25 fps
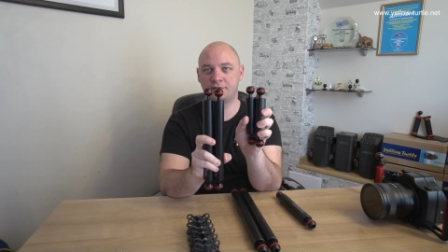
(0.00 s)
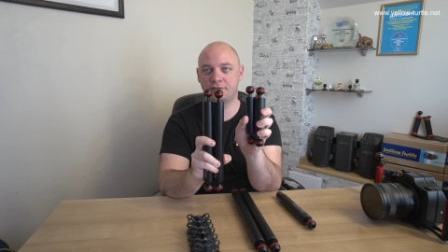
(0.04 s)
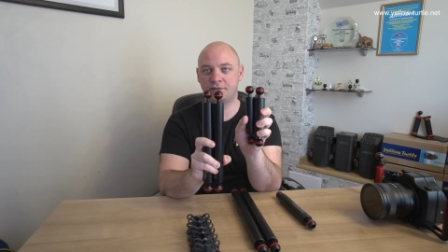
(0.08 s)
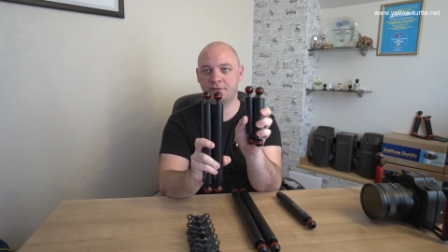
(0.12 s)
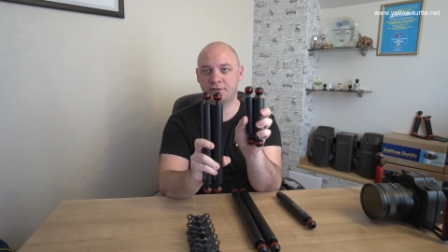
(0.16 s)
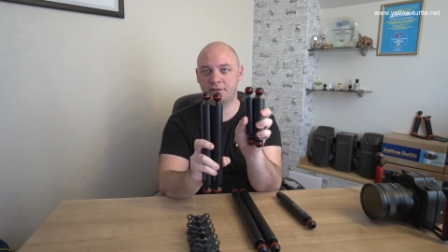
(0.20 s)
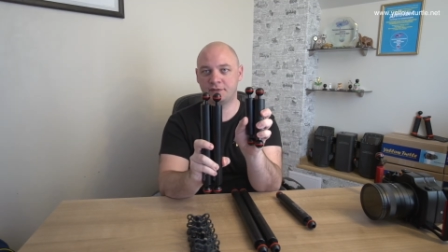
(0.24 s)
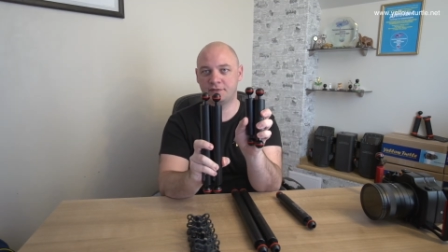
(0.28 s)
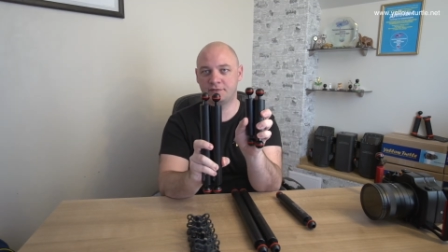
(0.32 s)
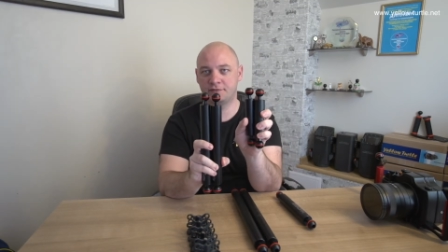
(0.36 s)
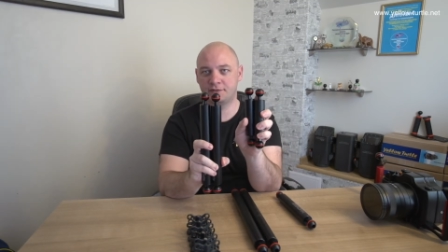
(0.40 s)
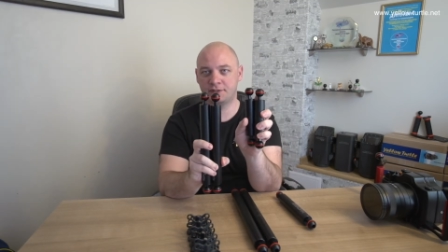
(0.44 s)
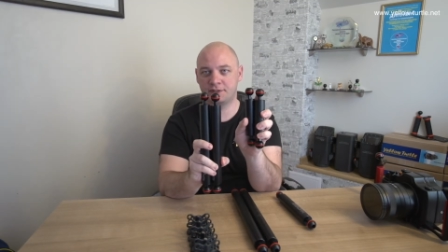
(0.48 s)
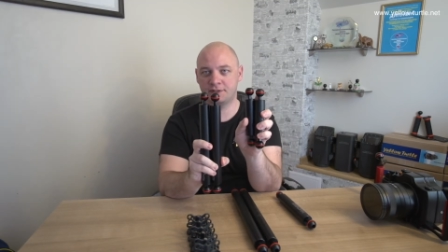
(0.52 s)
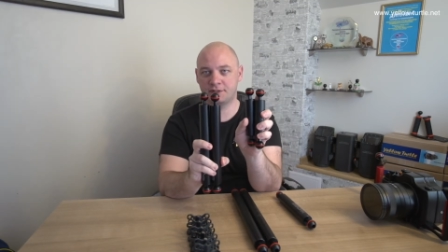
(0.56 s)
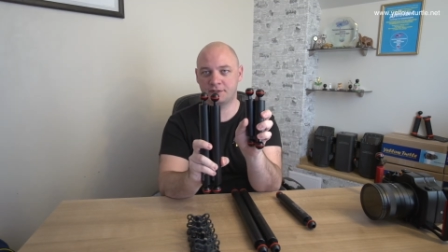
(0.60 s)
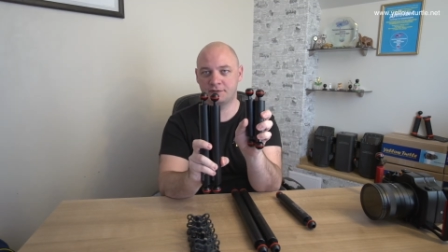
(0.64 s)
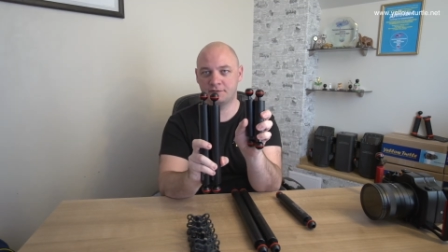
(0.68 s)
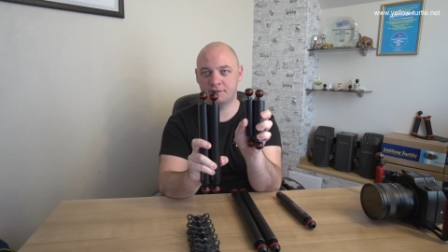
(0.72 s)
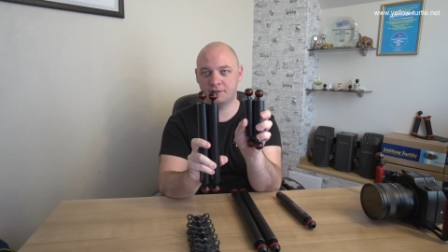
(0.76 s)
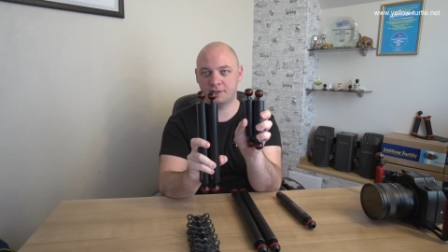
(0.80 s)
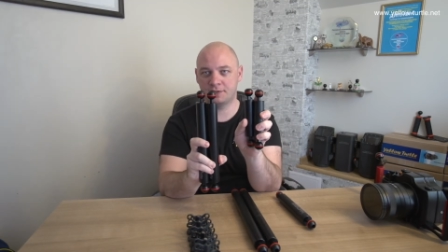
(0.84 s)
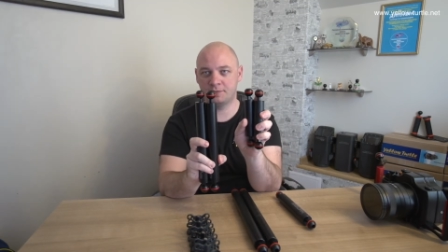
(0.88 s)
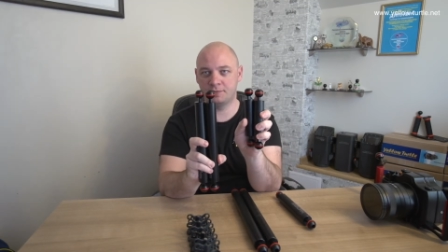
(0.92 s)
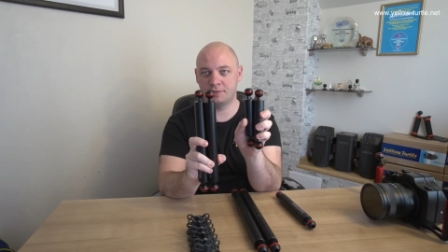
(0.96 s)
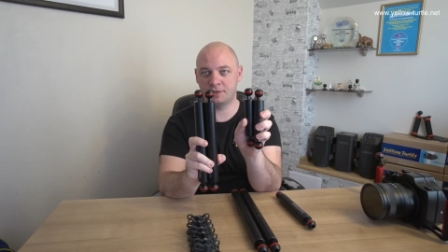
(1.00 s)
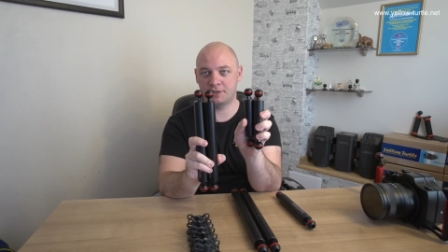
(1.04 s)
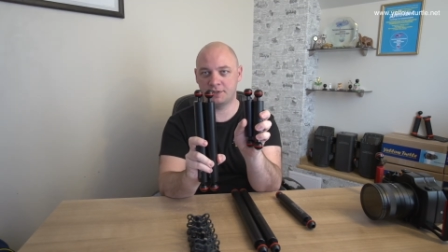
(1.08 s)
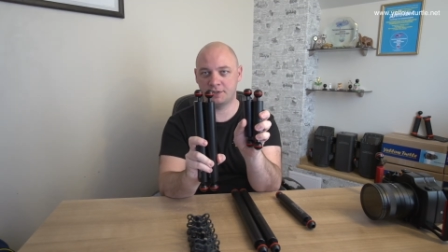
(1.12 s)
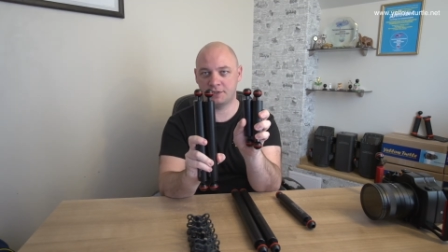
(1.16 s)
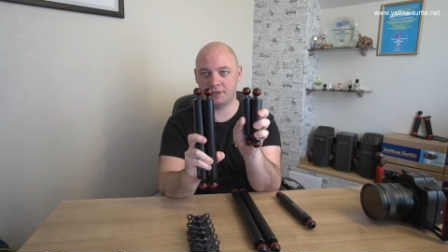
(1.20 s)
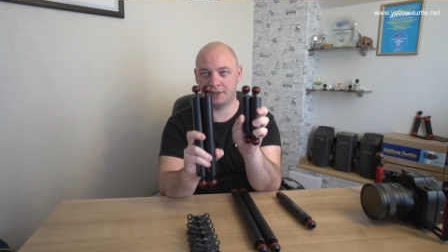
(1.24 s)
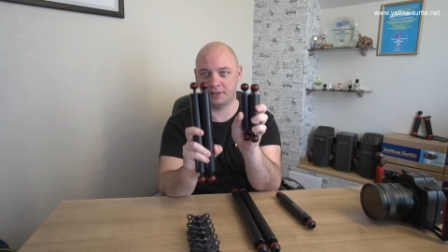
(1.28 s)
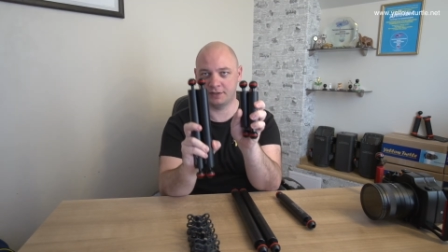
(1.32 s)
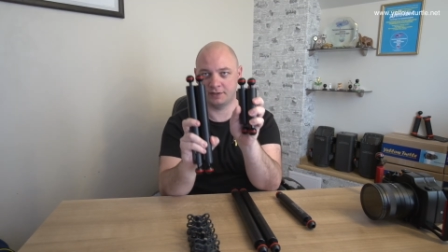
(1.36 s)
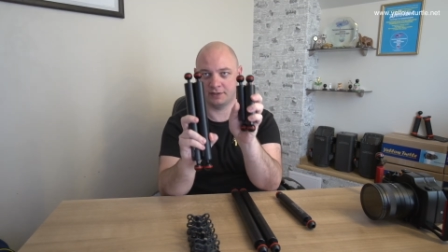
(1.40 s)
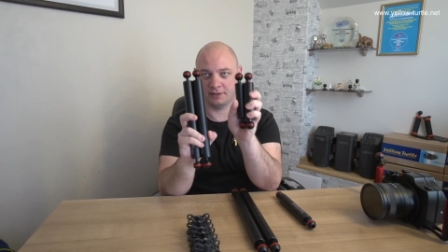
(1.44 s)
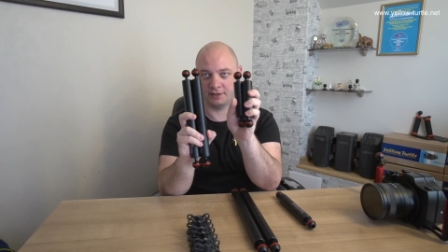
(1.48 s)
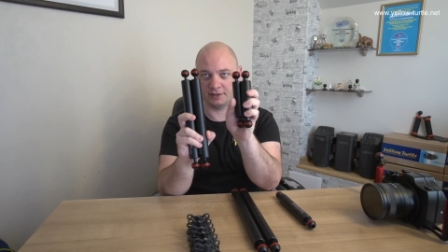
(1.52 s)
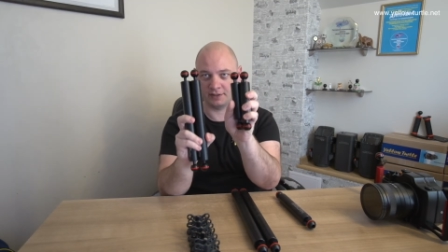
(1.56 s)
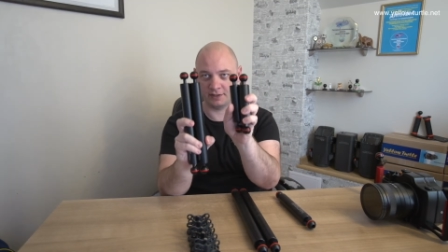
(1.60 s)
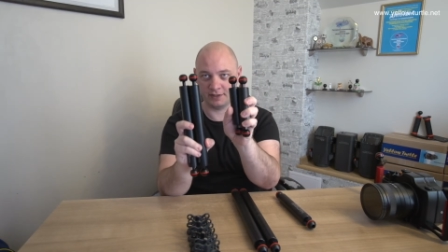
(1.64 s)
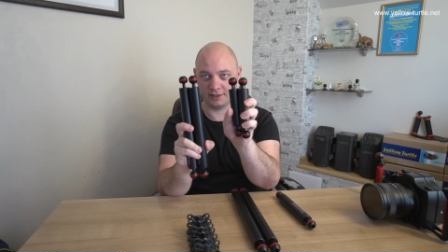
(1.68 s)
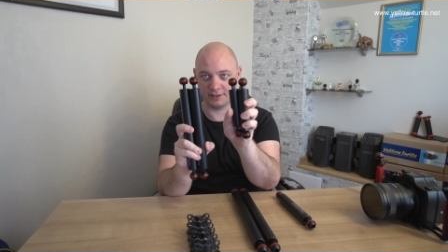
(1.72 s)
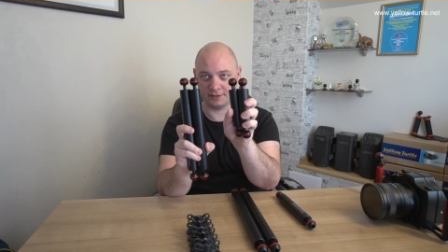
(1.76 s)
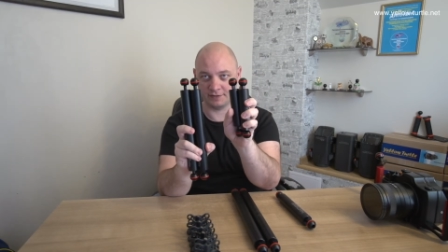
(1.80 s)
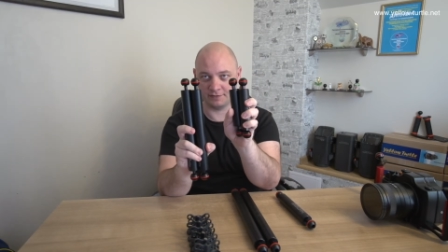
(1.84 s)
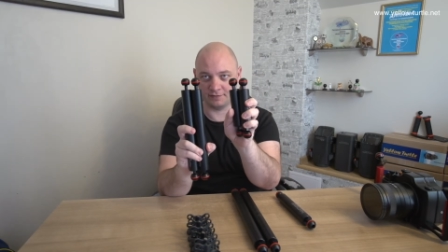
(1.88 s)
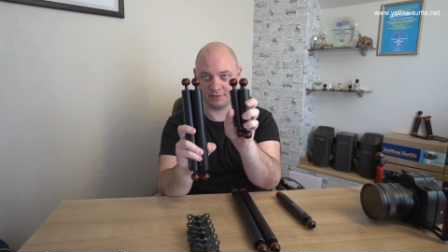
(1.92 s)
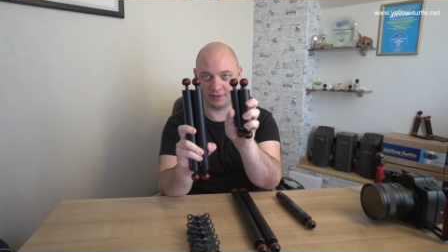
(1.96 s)
280,
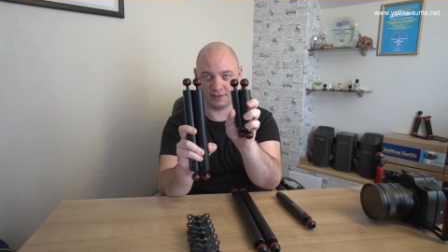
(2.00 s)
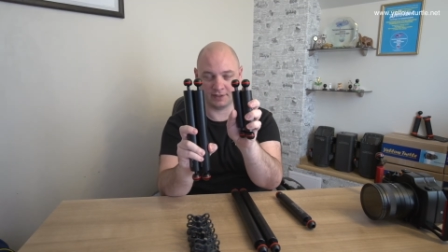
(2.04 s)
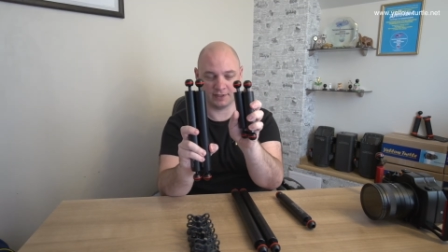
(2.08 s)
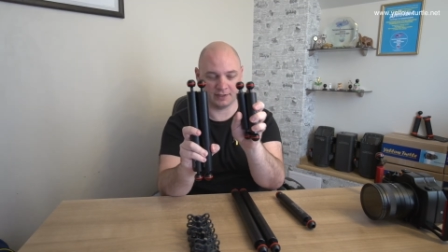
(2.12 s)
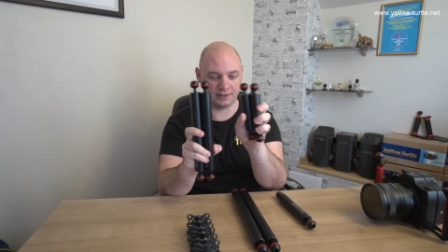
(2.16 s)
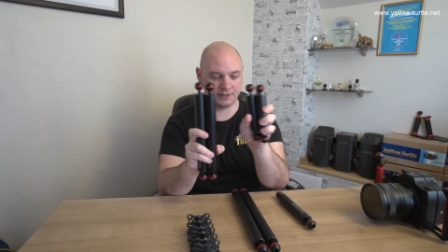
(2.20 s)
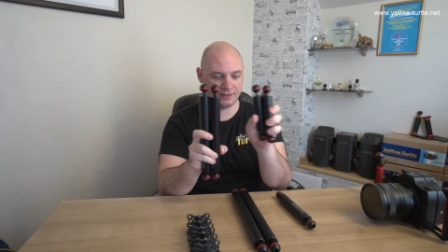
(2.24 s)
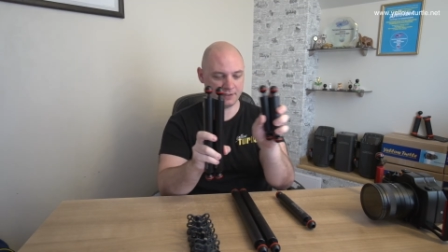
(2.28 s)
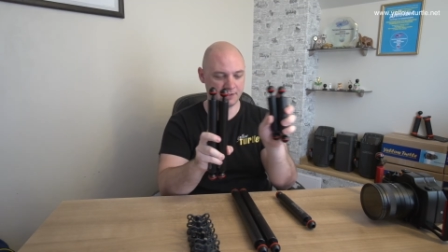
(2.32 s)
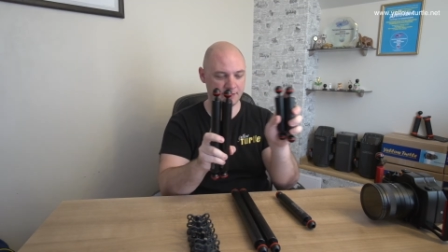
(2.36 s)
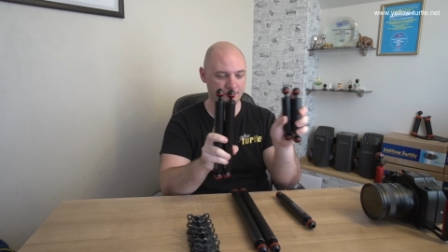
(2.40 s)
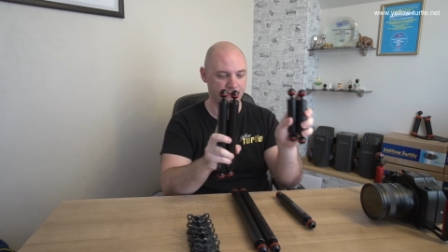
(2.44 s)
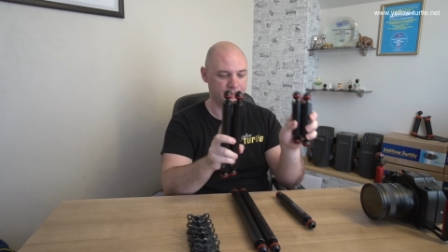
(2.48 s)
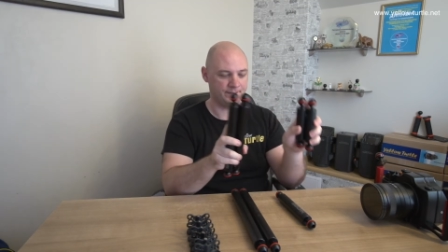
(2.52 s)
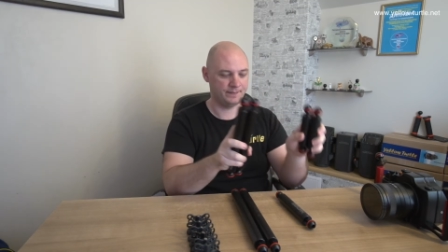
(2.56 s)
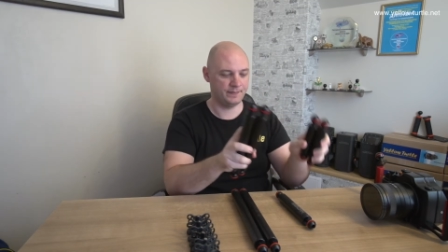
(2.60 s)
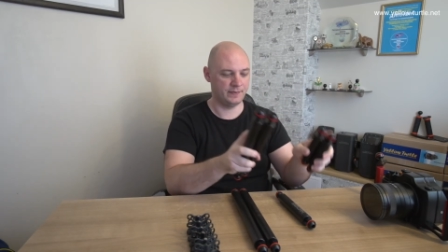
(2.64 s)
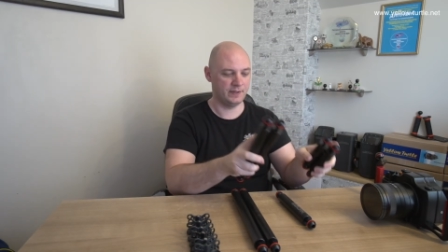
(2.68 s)
раз вариация.